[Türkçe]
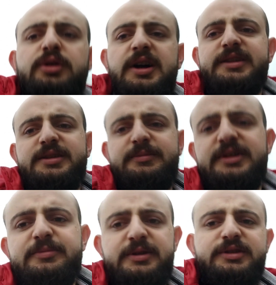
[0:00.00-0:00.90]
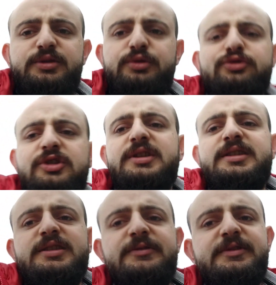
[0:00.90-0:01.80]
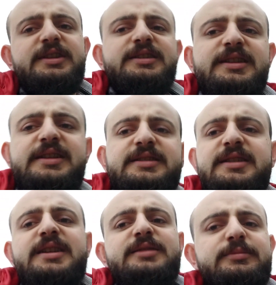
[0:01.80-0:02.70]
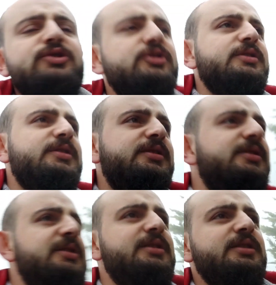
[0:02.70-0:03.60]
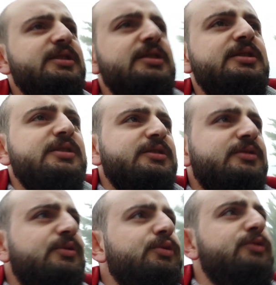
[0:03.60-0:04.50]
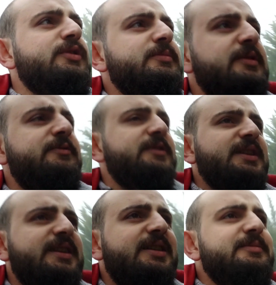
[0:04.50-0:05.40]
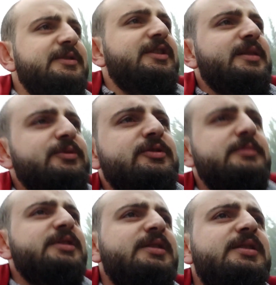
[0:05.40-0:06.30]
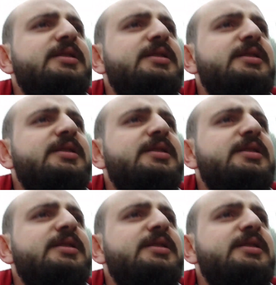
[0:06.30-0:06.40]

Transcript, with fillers: annemler benden önce lahana fidanlarını almış. O yüzden ben fidan almayacağım şimdi.